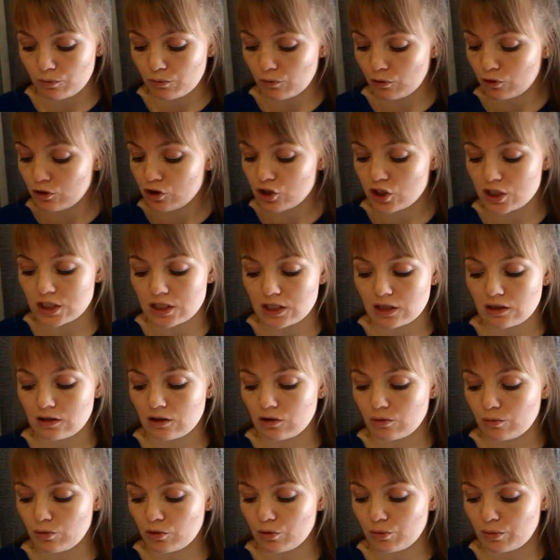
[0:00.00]
Очень сильно
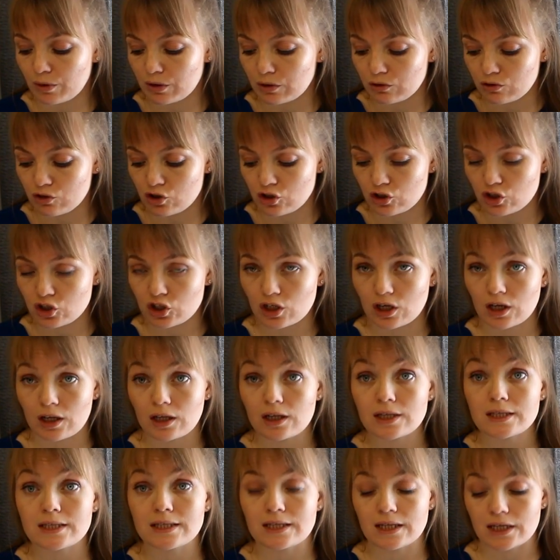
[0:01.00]
люблю молочный
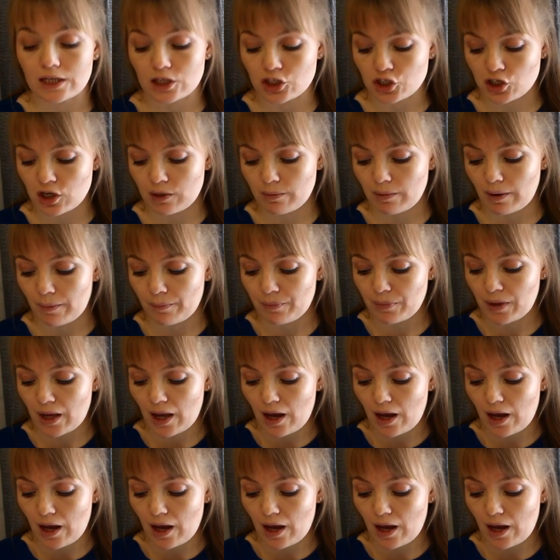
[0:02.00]
шоколад с орешками.